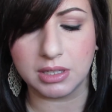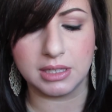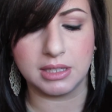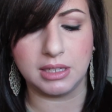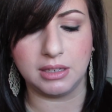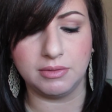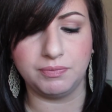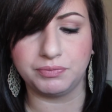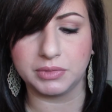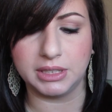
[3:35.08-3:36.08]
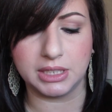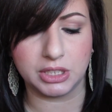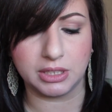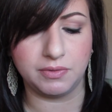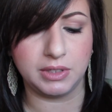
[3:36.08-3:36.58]
se si
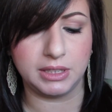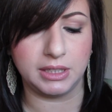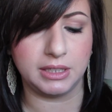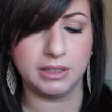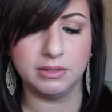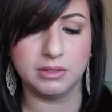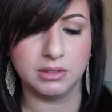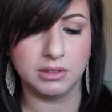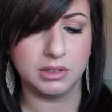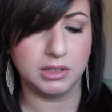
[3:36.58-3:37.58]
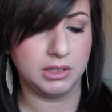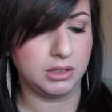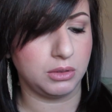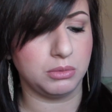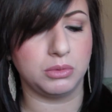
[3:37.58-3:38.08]
riesce a vedere
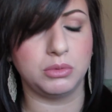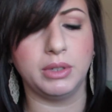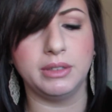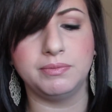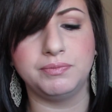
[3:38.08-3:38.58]
comunque